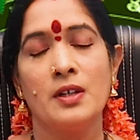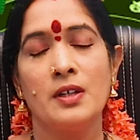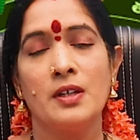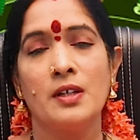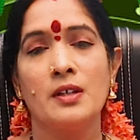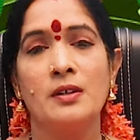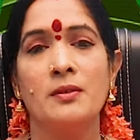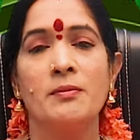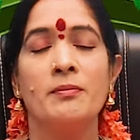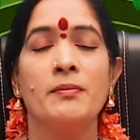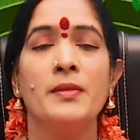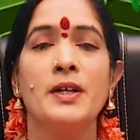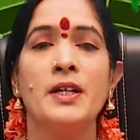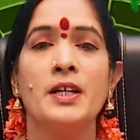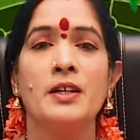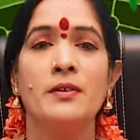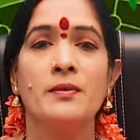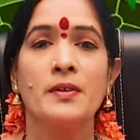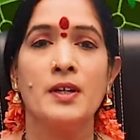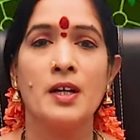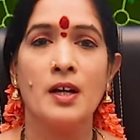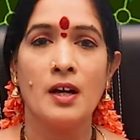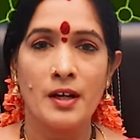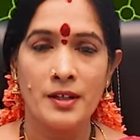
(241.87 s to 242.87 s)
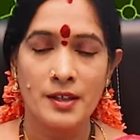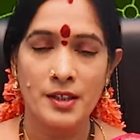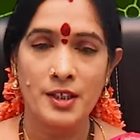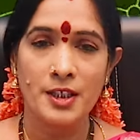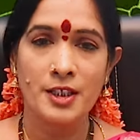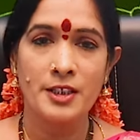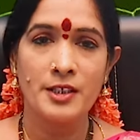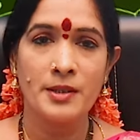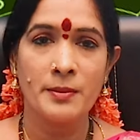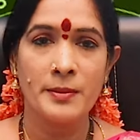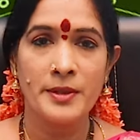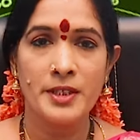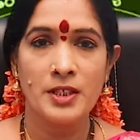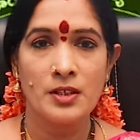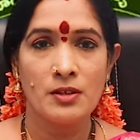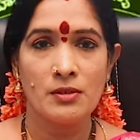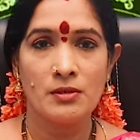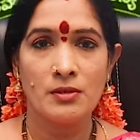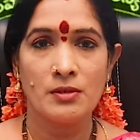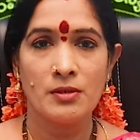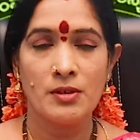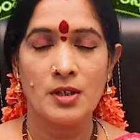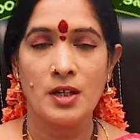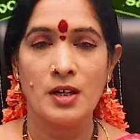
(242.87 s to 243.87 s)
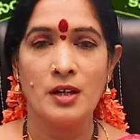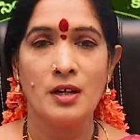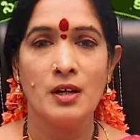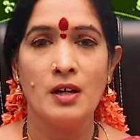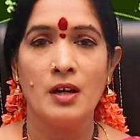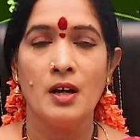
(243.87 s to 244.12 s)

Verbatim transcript: ఆయన మీకు ఏమన్నా ఆరోగ్య సమస్యలు ఉంటే